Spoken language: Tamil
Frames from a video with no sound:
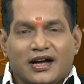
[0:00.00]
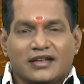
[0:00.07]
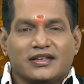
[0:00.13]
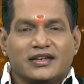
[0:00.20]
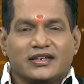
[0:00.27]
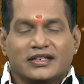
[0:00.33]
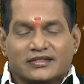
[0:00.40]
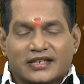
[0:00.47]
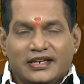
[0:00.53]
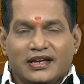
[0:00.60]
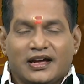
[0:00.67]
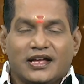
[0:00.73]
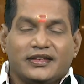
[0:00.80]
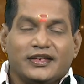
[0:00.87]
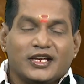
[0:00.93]
ஆதாயத்தை
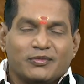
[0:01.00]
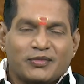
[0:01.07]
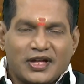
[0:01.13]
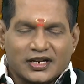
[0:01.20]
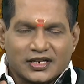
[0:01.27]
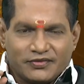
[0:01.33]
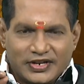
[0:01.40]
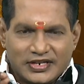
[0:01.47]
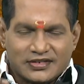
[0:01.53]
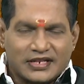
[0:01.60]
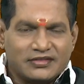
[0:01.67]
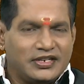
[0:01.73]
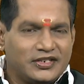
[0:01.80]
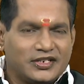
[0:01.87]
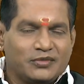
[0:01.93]
அதிகமாகவே
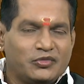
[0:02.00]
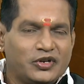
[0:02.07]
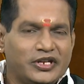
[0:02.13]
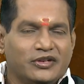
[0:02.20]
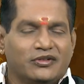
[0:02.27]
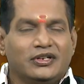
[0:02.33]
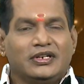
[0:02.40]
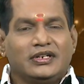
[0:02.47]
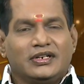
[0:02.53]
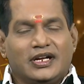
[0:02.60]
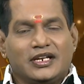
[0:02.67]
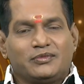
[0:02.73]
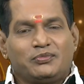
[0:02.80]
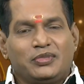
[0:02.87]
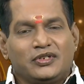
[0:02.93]
சந்திக்க முடியும்
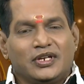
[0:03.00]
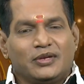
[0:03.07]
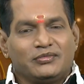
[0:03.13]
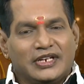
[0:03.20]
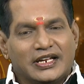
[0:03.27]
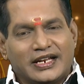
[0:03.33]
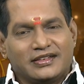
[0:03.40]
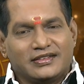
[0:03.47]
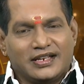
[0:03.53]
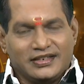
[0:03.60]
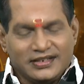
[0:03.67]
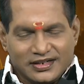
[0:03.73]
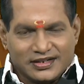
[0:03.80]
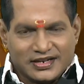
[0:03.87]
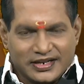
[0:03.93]
அற்புதம் நிறைந்த
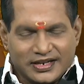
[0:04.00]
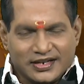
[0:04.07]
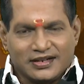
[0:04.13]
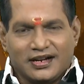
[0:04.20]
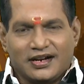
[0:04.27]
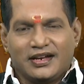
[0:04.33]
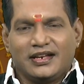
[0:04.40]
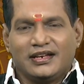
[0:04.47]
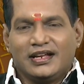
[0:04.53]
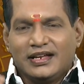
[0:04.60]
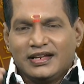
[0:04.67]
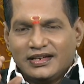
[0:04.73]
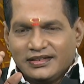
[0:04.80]
இன்றைய நாளில்